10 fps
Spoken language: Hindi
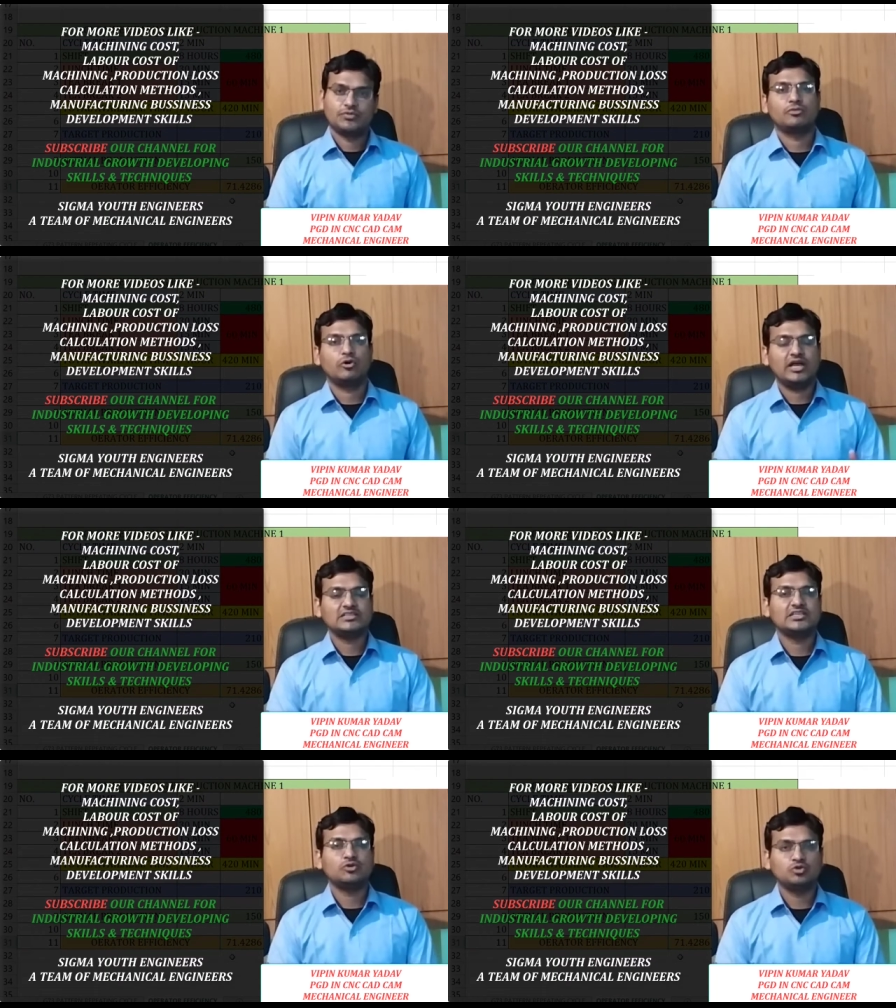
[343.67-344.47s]
तो
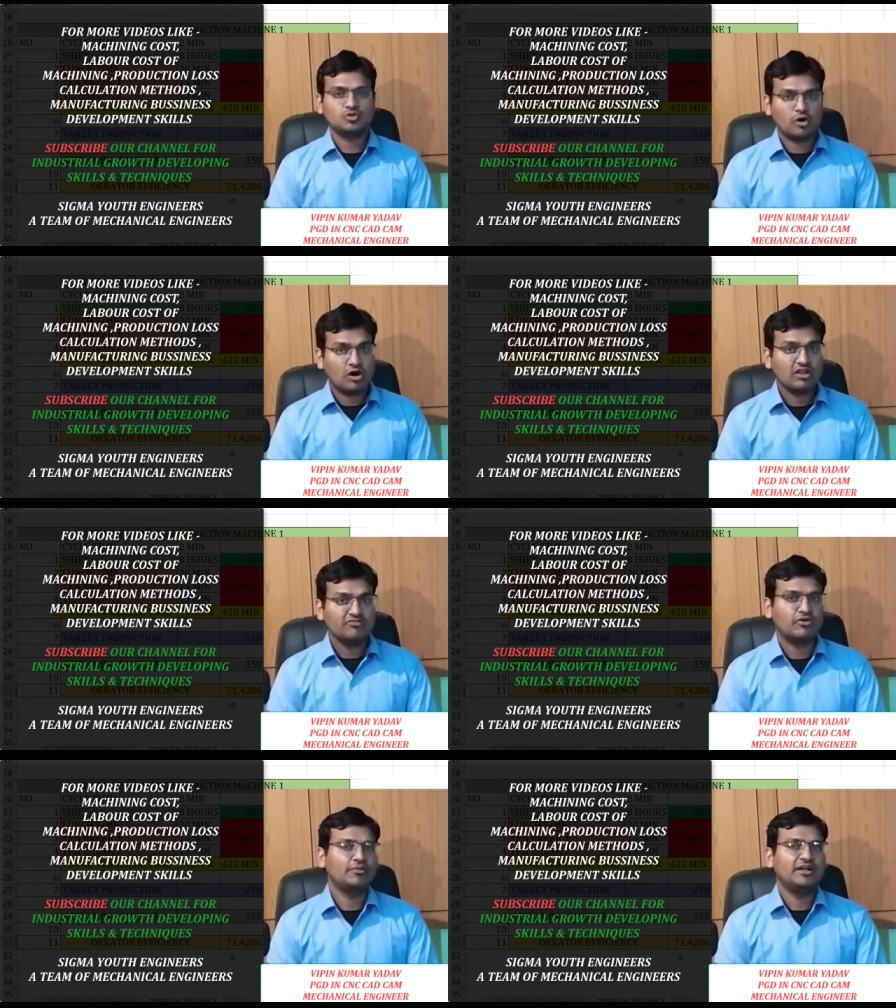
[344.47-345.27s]
ऐसे ही कुछ और
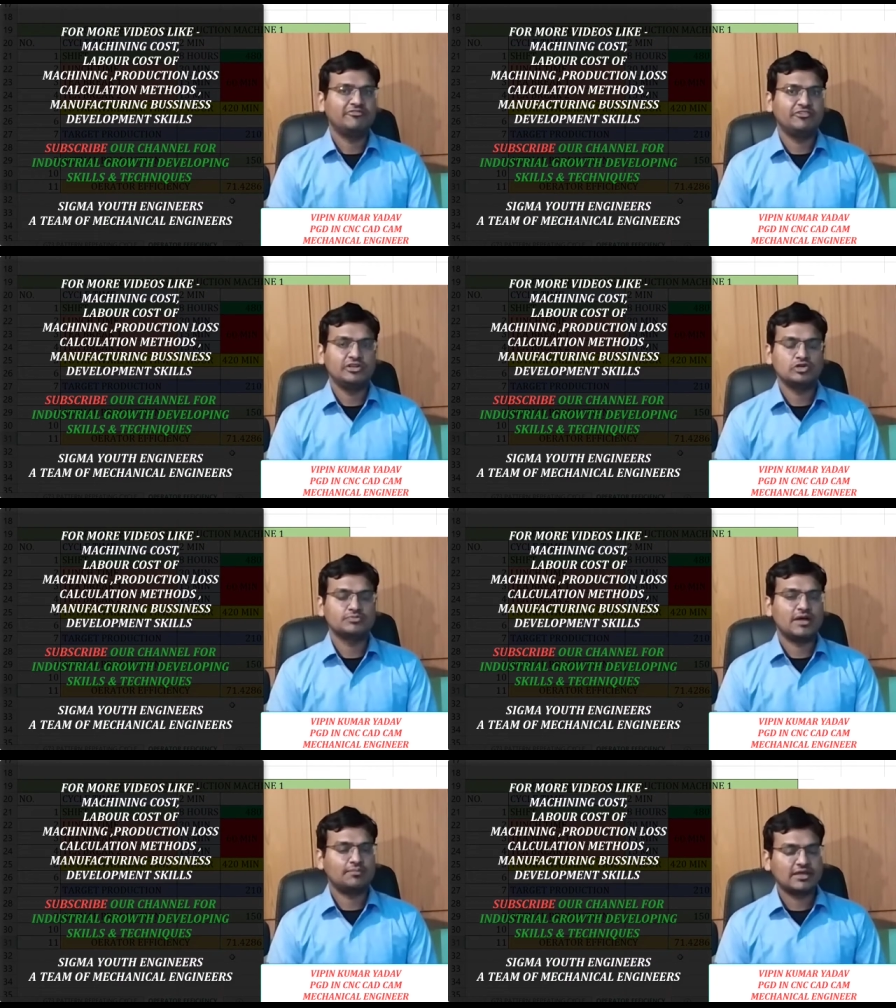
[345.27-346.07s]
इन्फॉर्मेटिव
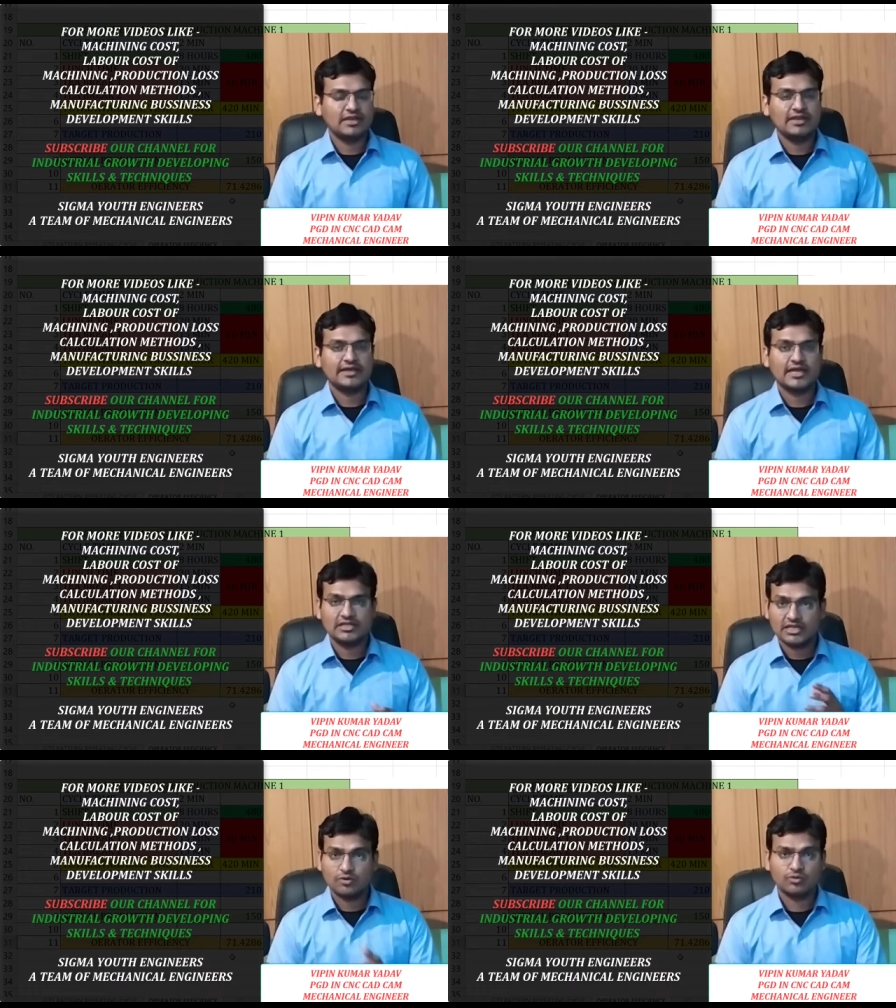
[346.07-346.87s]
वीडियोस मैं आपके लिए लेके
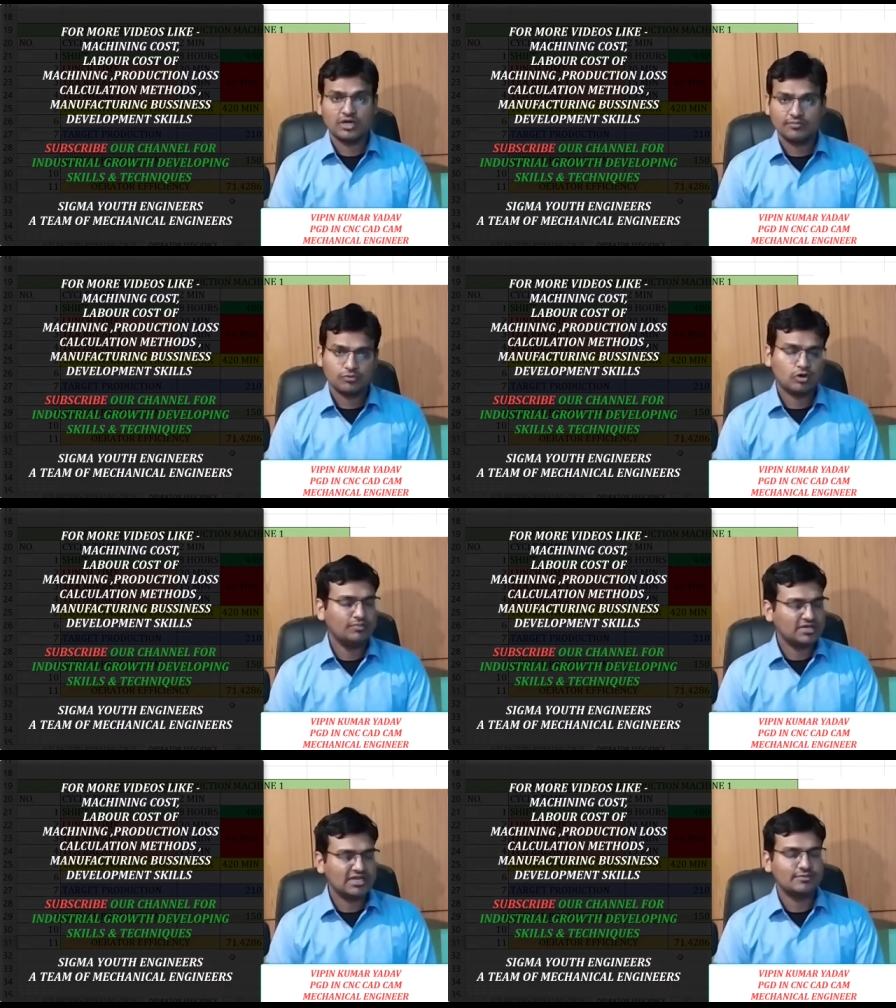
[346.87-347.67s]
आता रहूंगा तो
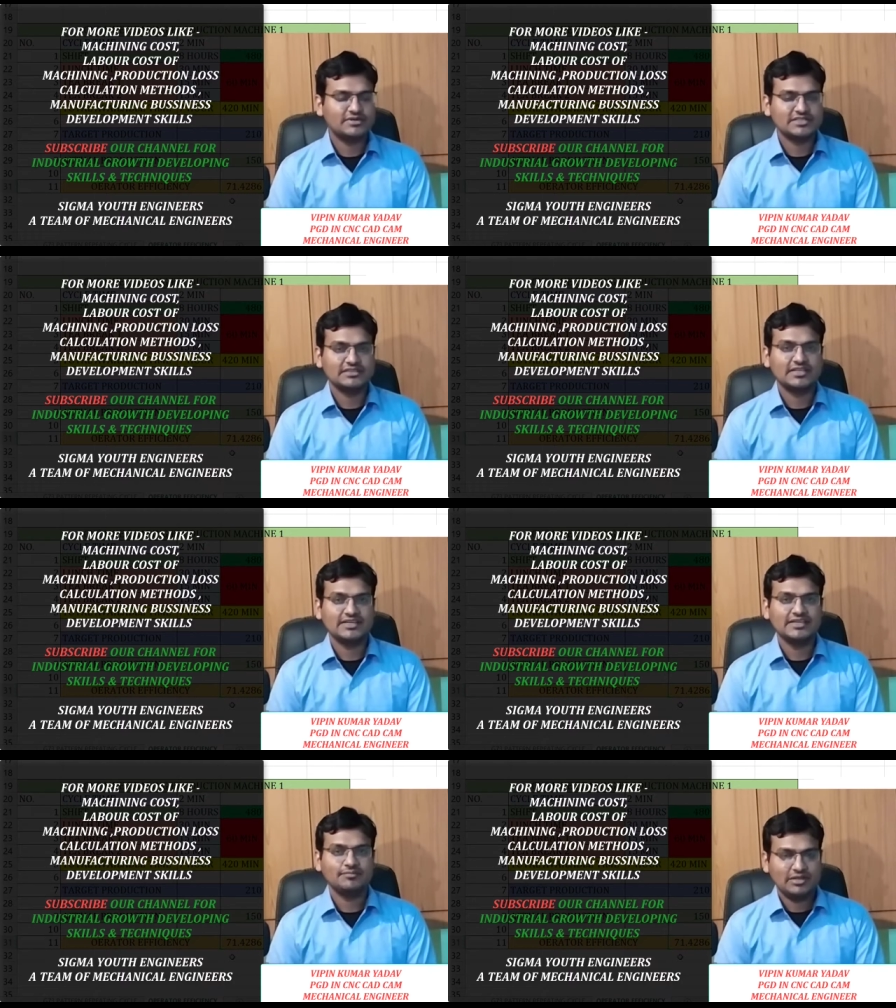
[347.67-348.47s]
अभी के लिए बस इतना
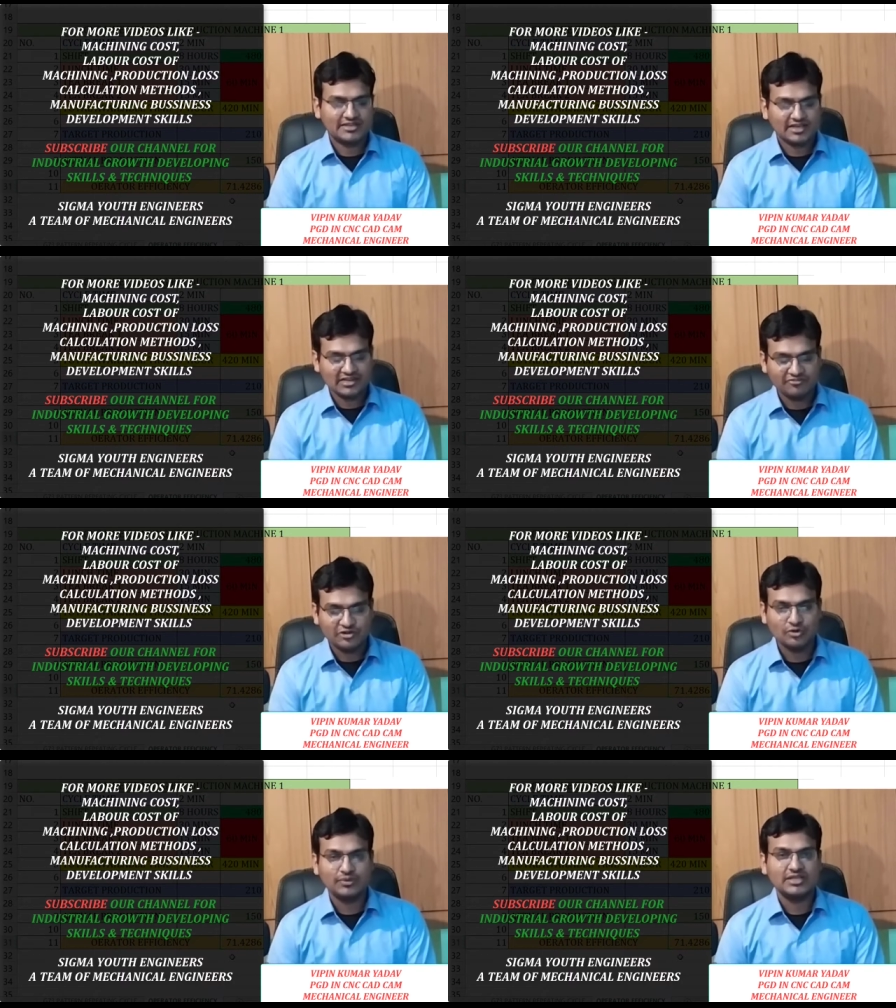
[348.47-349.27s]
ही मिलते हैं अगले
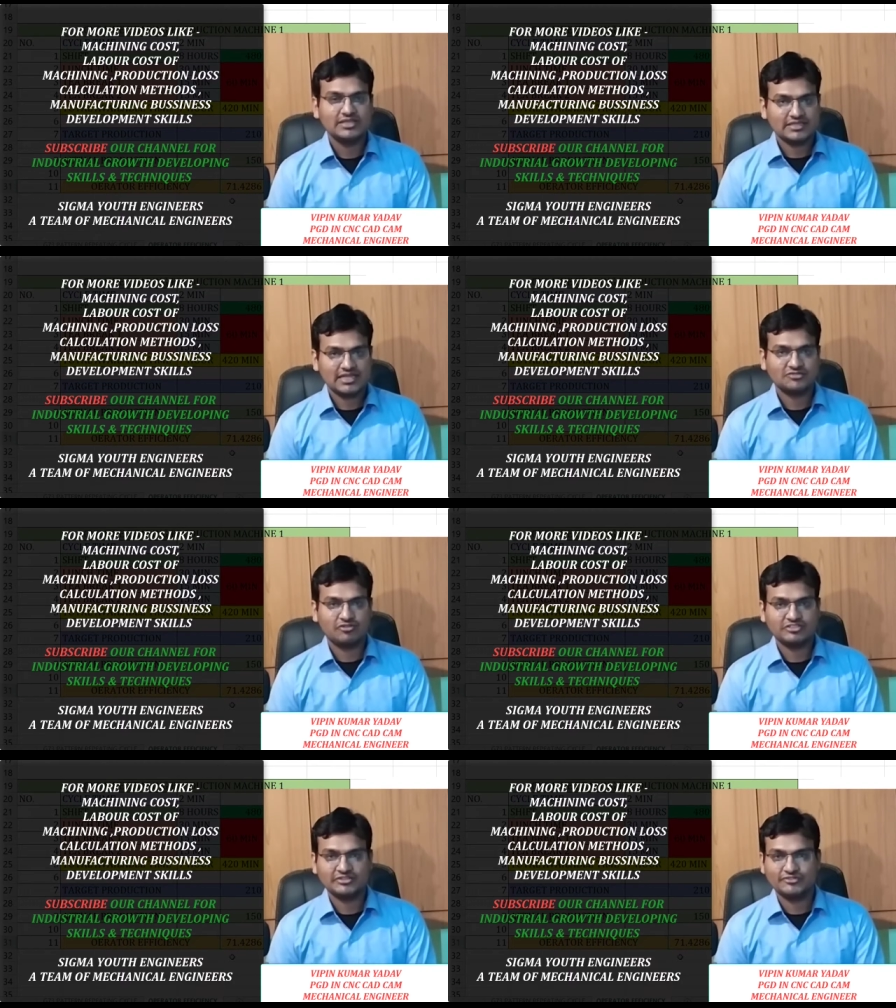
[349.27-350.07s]
वीडियो में थैंक्स
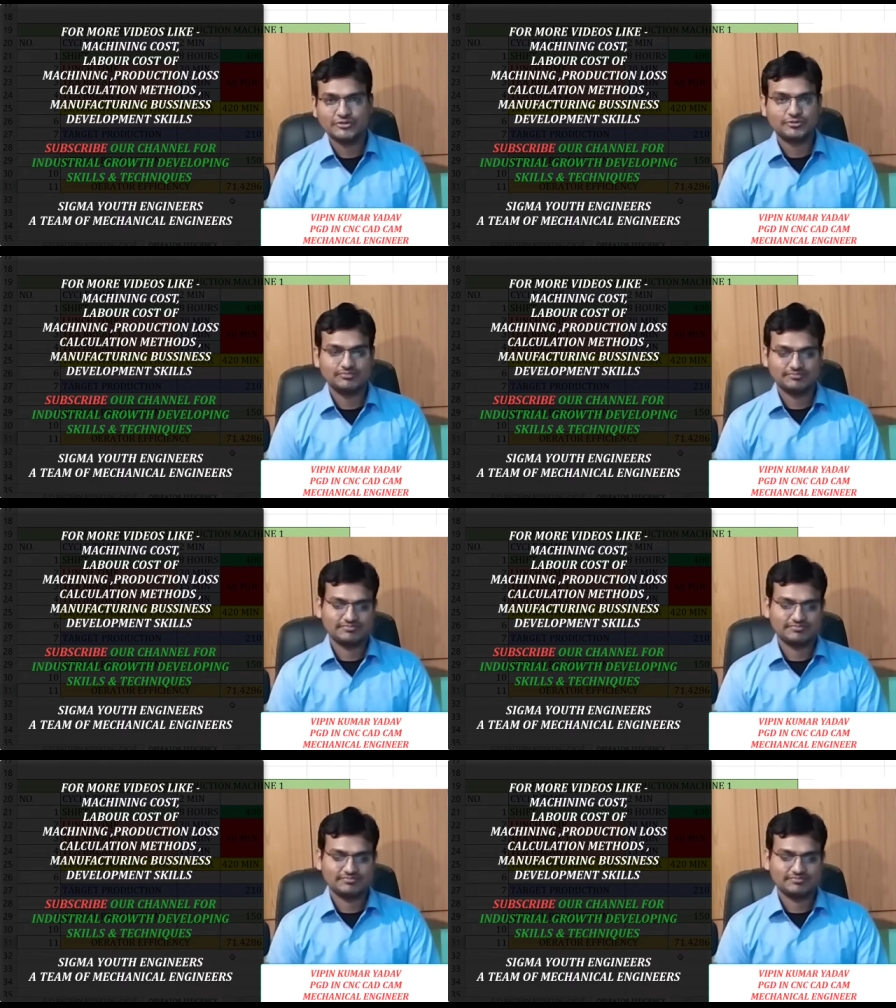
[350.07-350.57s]
फॉर वॉचिंग वीडियो